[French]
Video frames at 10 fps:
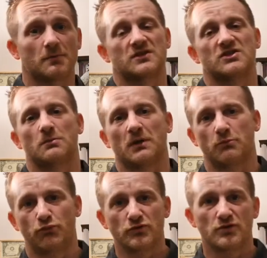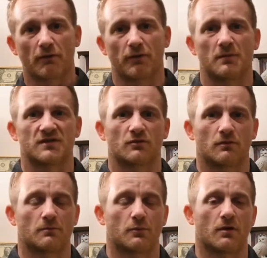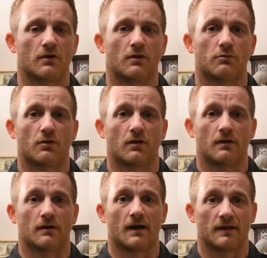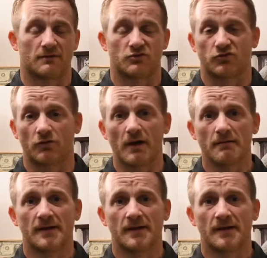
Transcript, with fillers: parce que j'ai pris plusieurs formations pour, euh, euh, arriver jusque-là,